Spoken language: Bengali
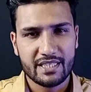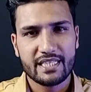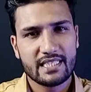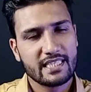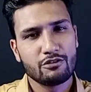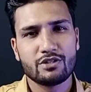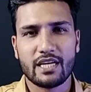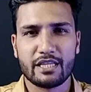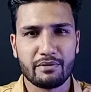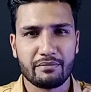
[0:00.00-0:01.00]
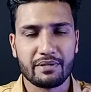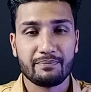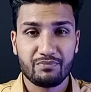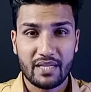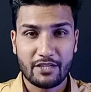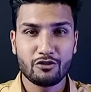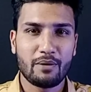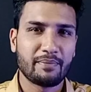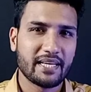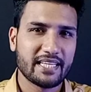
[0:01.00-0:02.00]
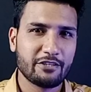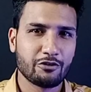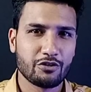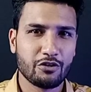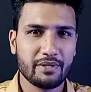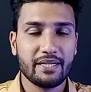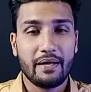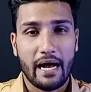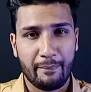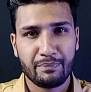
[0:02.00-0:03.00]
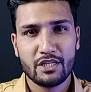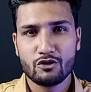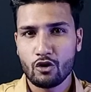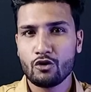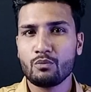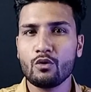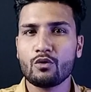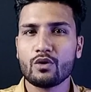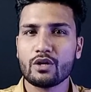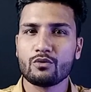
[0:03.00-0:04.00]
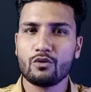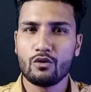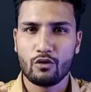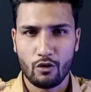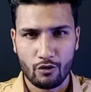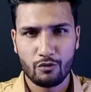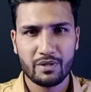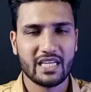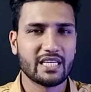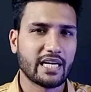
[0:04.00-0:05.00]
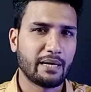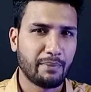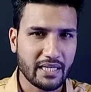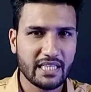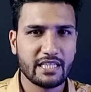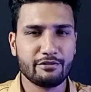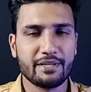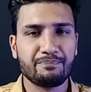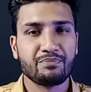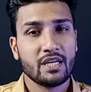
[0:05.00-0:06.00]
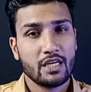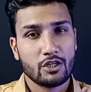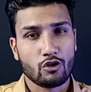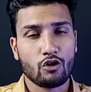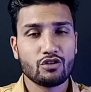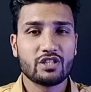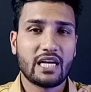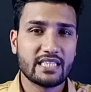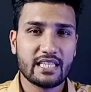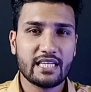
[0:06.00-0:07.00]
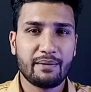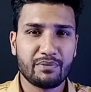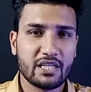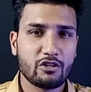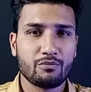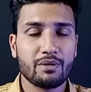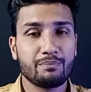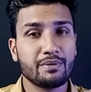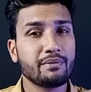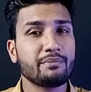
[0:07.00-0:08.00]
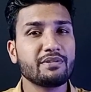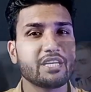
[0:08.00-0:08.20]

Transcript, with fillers: ডিটেলস কিন্তু জানতে পারবেন তার জন্য আপনাকে কি করতে হবে আপনি যখন ভুল করে কোনো অন্য মিটারে টাকা পাঠিয়ে দিবেন তখন সাথে সাথে আপনি কি করবেন প্রিপেড